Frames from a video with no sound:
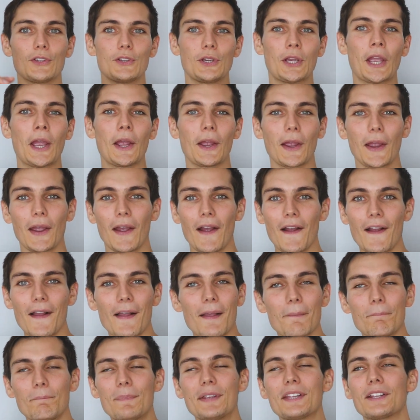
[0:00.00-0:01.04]
du
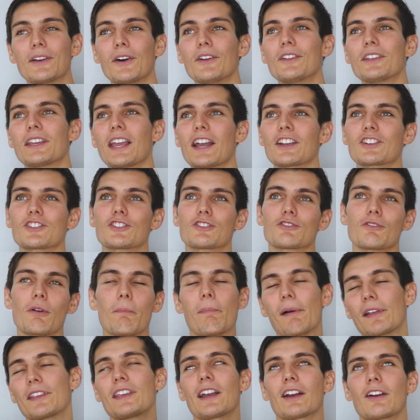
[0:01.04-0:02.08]
Bitcoin Cash, je ne
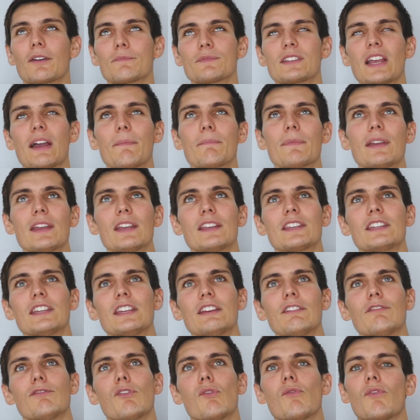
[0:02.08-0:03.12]
veux pas dire comme ça, mais
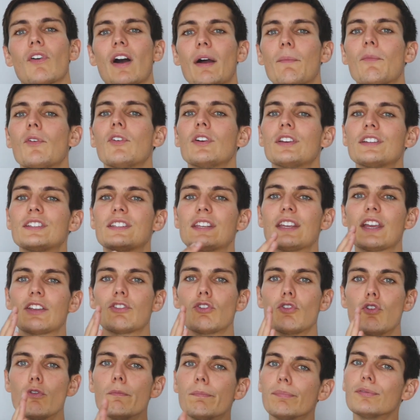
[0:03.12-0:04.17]
qui vont vraiment essayer
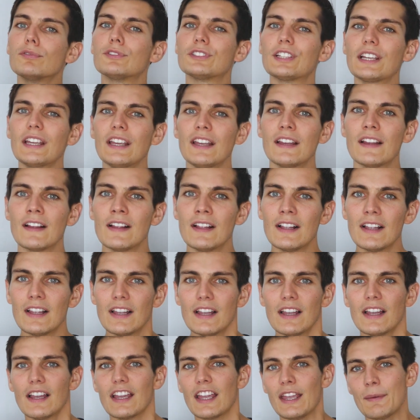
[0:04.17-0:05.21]
de le pousser
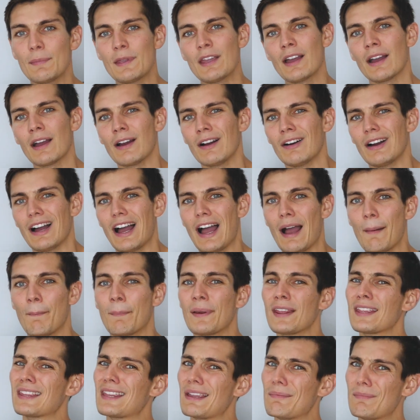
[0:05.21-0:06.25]
eh bien,
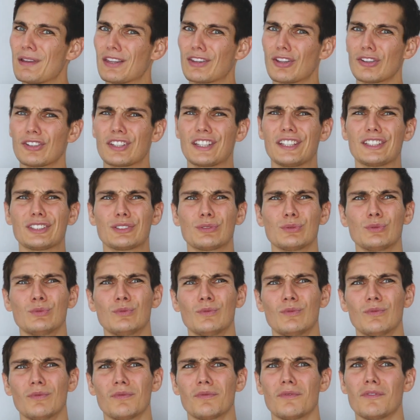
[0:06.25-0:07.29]
applique des méthodes qui
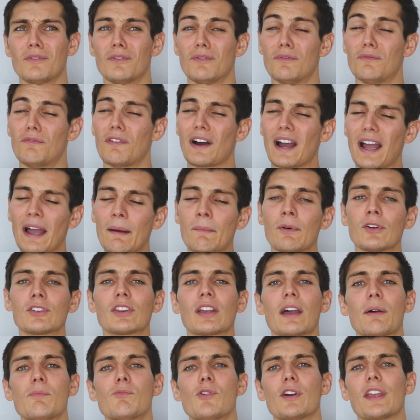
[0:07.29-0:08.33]
sont vraiment
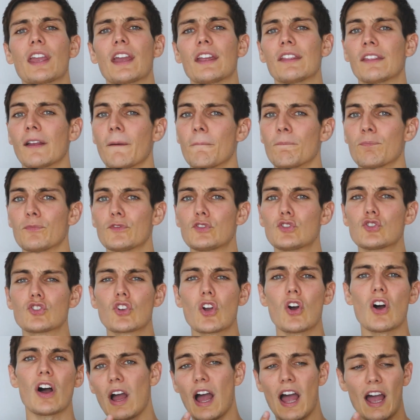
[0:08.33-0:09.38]
très moyennes. Du
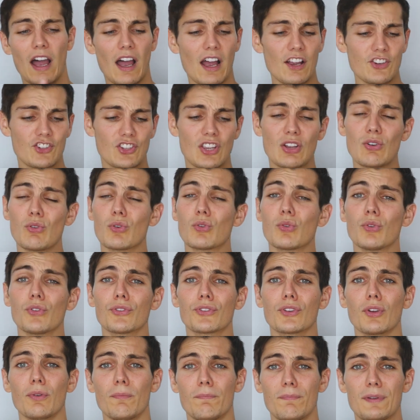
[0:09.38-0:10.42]
genre à racheter le
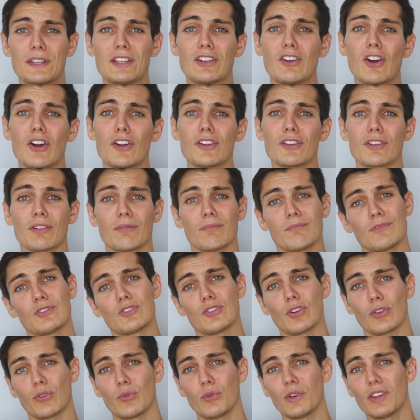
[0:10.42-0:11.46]
compte Bitcoin
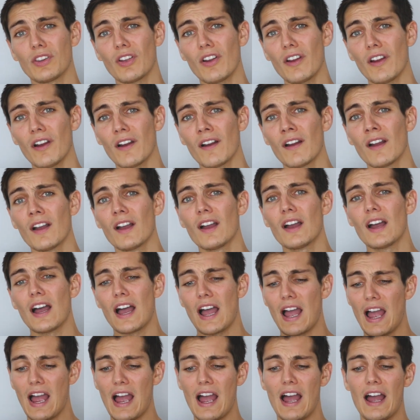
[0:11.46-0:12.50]
sur Twitter,
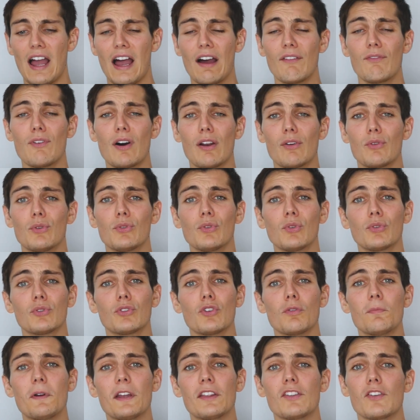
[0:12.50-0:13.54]
à avoir le nom de
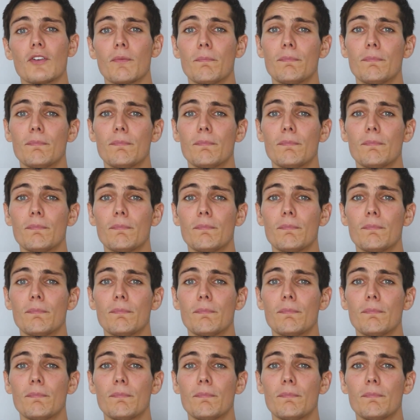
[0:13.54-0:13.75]
domaine